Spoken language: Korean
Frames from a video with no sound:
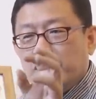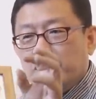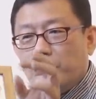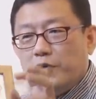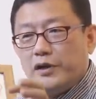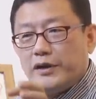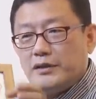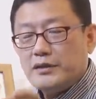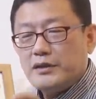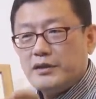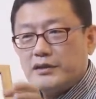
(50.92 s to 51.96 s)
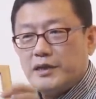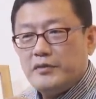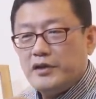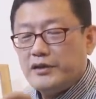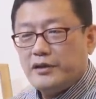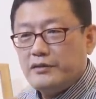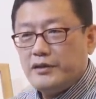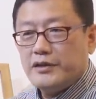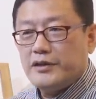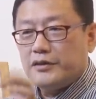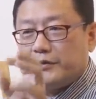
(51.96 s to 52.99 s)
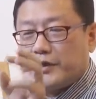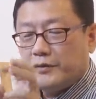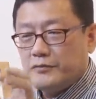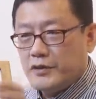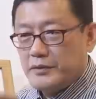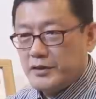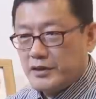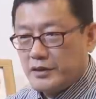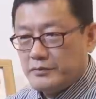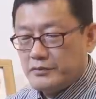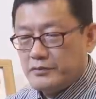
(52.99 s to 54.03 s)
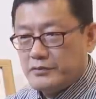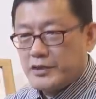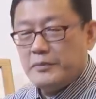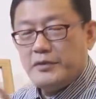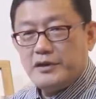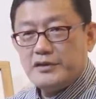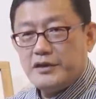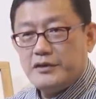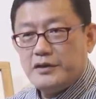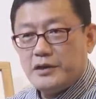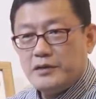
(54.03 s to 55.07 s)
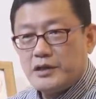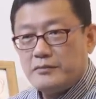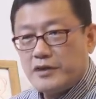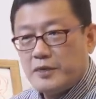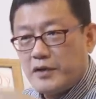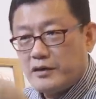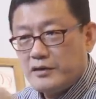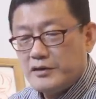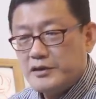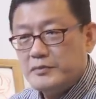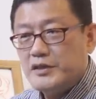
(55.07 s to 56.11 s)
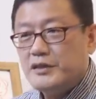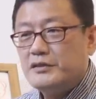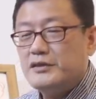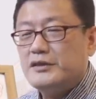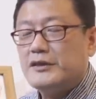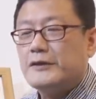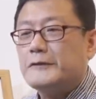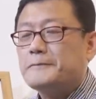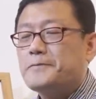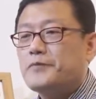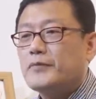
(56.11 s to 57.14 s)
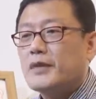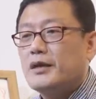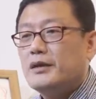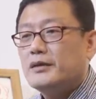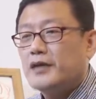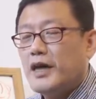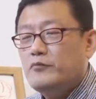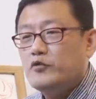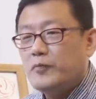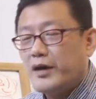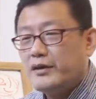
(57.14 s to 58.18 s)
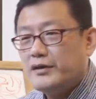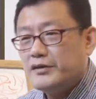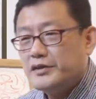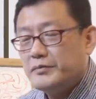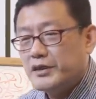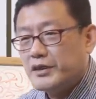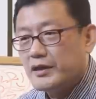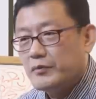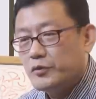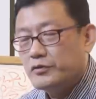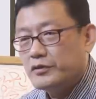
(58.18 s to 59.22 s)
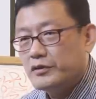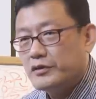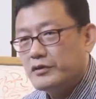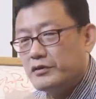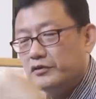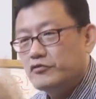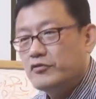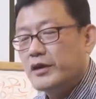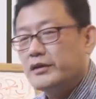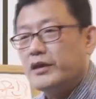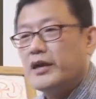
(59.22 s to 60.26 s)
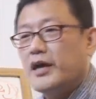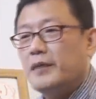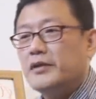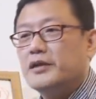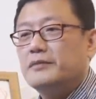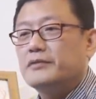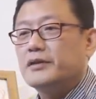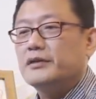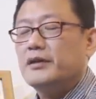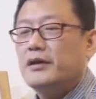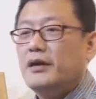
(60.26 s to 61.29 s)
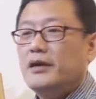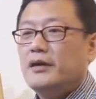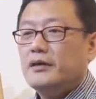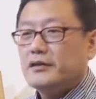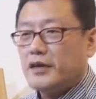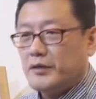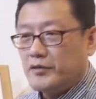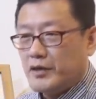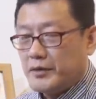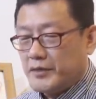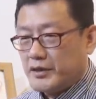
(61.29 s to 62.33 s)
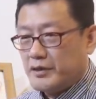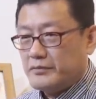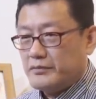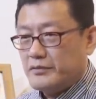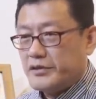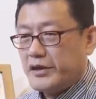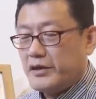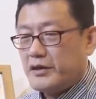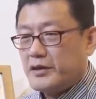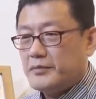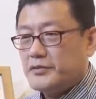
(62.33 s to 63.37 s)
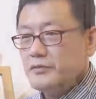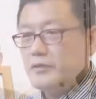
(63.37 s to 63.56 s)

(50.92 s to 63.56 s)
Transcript: 몰라 괜찮아 자명이 될 거 아니에요. 나무 아미타불 자명하잖아요. 아미타불께 맡기겠습니다는 뜻이잖아요. 나무 맡기겠습니다. 모든 걸 누구한테? 아미타불한테. 나무 아미타불. 생각, 감정,